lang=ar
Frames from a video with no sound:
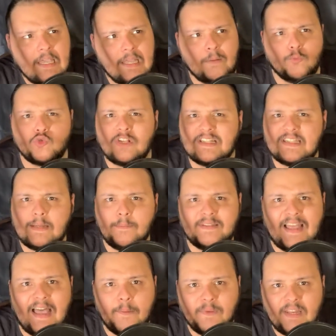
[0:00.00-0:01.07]
المسلسل
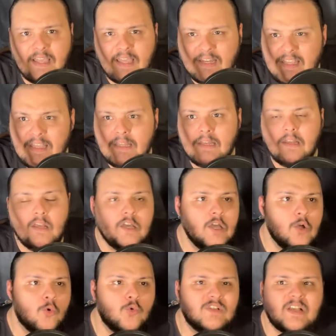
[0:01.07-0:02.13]
بتاع امينه خليل
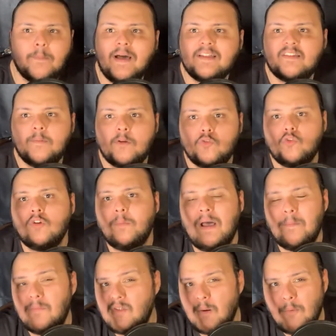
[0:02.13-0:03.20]
وسمعت برضو ان
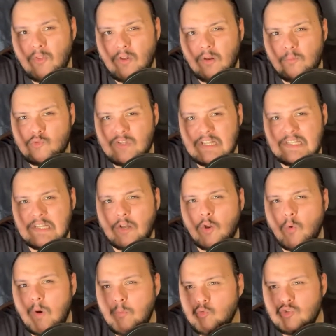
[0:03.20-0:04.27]
محمد رمضان المسلسل اللي
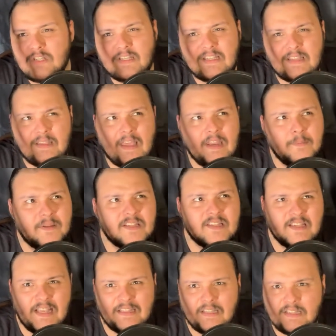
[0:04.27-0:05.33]
هو موسى تقريبا
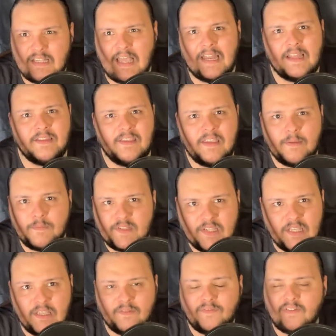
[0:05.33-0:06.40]
الساعه 9 على دي ام
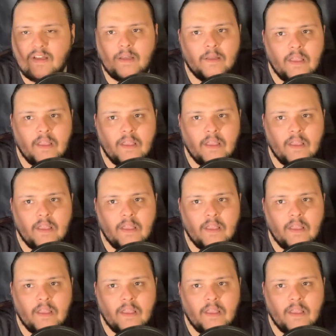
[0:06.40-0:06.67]
سي ف